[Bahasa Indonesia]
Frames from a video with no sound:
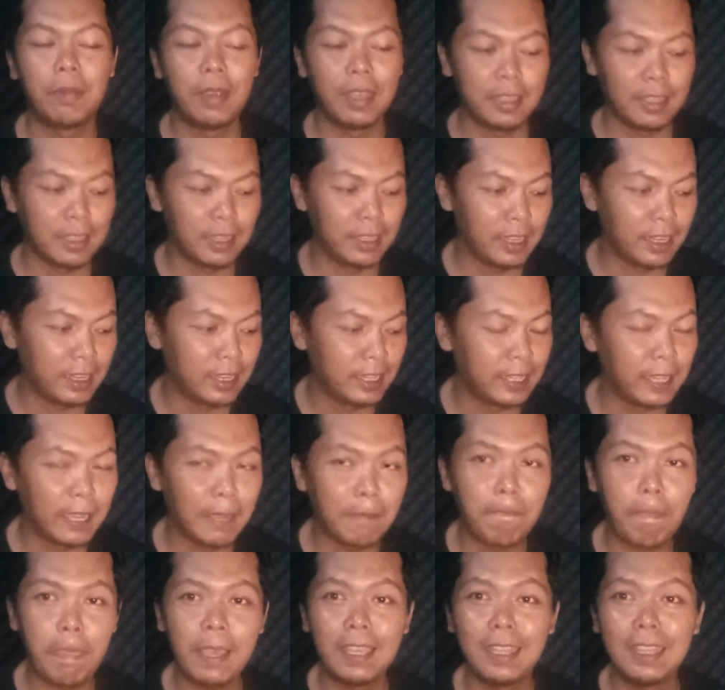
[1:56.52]
bahasanya ini
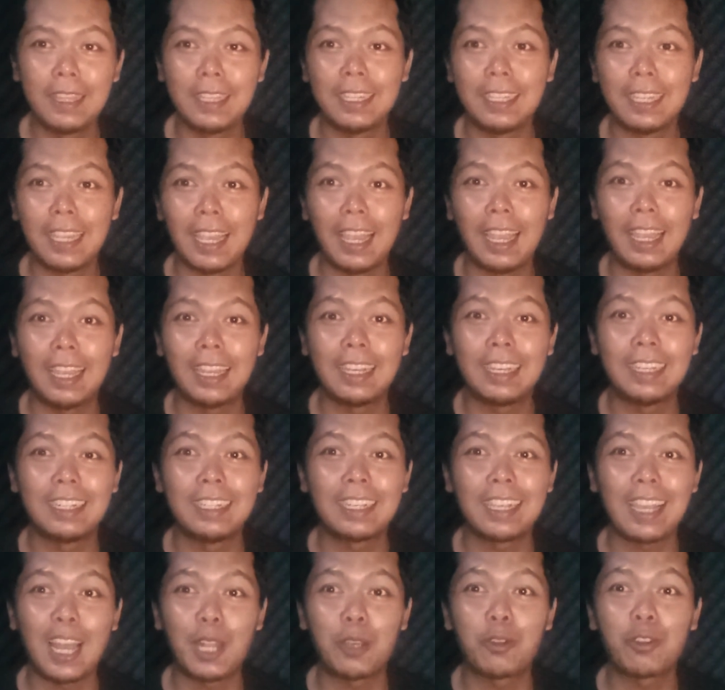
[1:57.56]
ya intinya
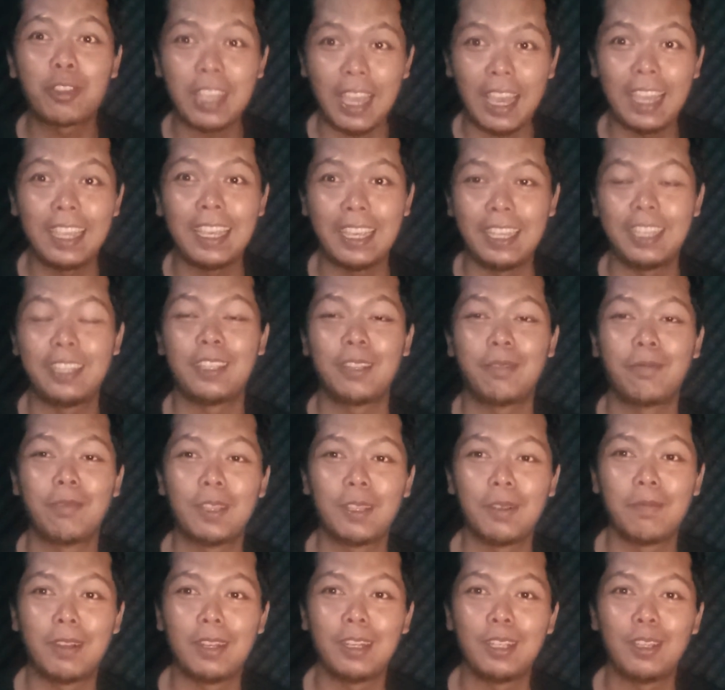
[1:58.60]
uh, kalau saya ya
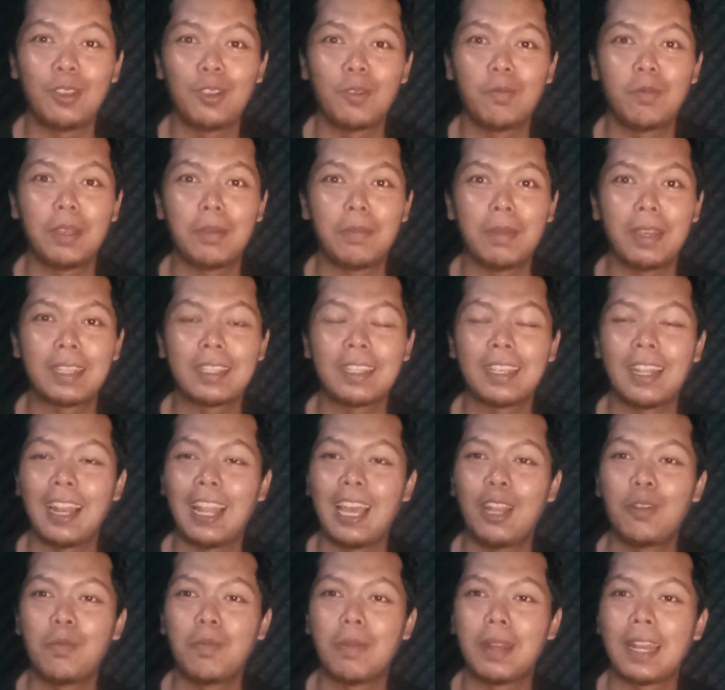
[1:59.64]
teman-teman itu memang
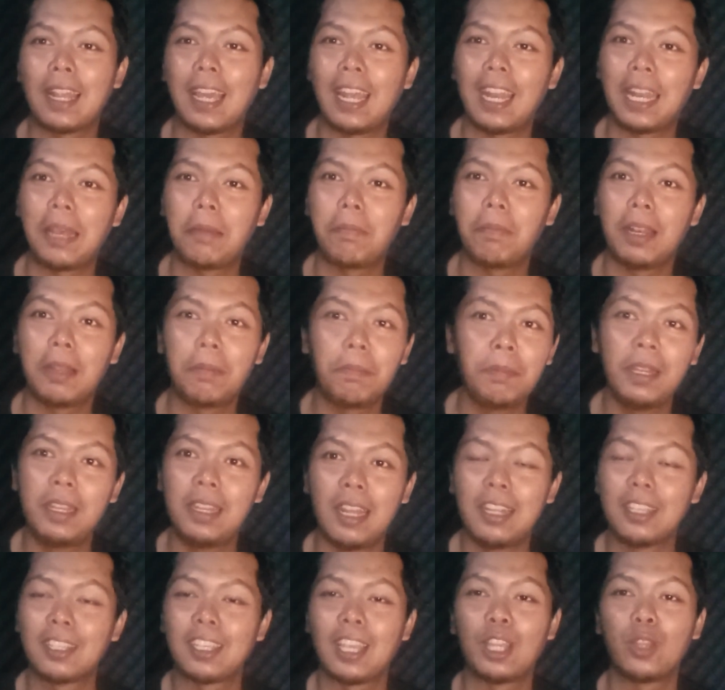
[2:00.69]
selalu menanam lebih
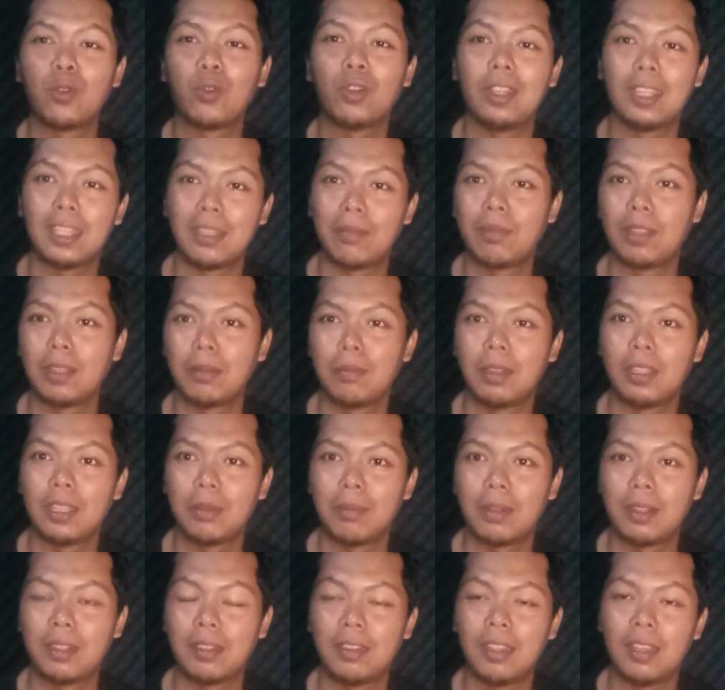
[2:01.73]
dari satu item
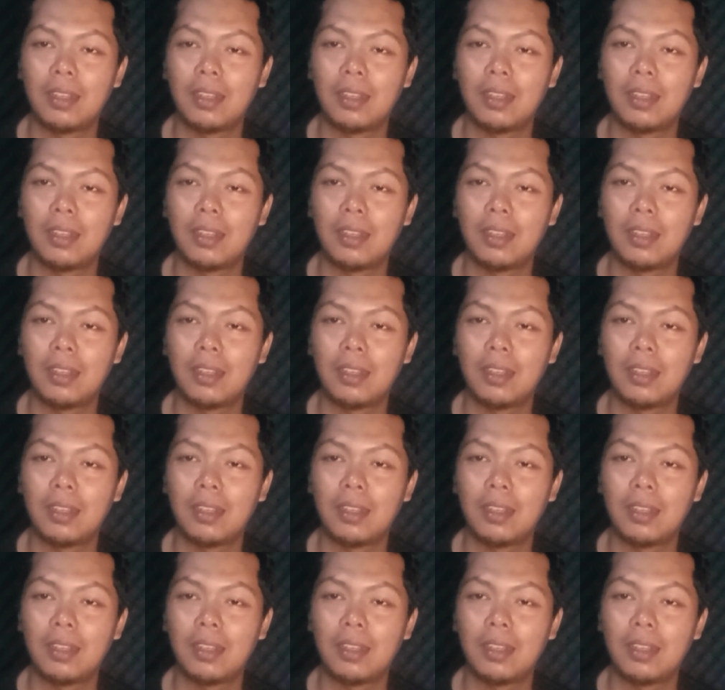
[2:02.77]
teman-teman